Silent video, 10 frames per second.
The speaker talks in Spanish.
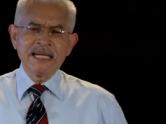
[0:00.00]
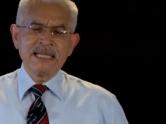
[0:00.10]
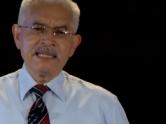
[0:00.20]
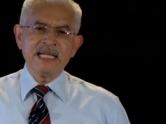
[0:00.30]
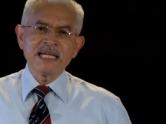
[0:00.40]

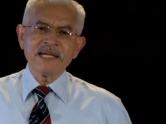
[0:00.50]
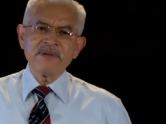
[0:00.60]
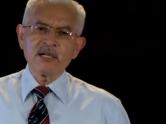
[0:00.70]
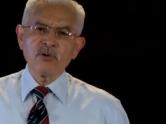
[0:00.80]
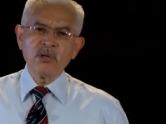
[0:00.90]
que tiene que
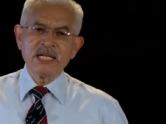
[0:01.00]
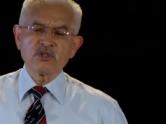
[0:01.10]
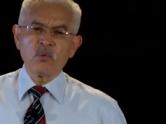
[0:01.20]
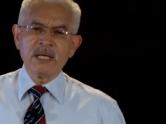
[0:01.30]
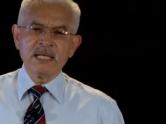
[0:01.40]
ver con
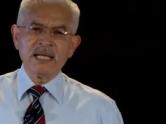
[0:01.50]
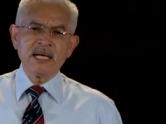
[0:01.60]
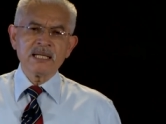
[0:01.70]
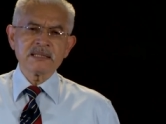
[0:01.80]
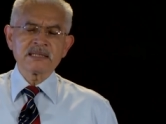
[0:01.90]
las
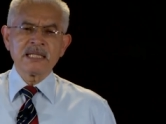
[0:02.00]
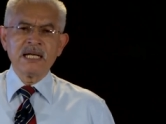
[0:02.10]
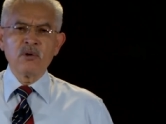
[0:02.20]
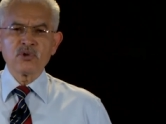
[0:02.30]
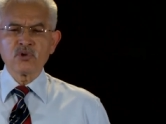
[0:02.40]
cualidades
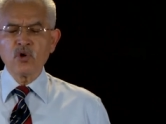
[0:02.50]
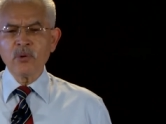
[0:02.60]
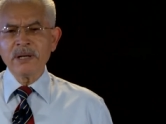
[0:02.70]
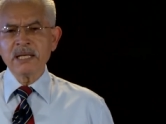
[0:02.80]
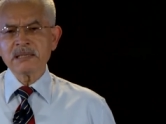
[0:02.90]
que los
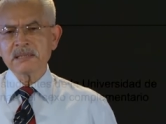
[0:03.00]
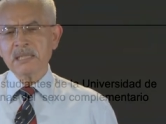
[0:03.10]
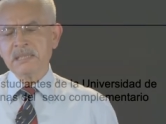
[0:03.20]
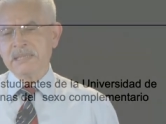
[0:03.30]
jóvenes y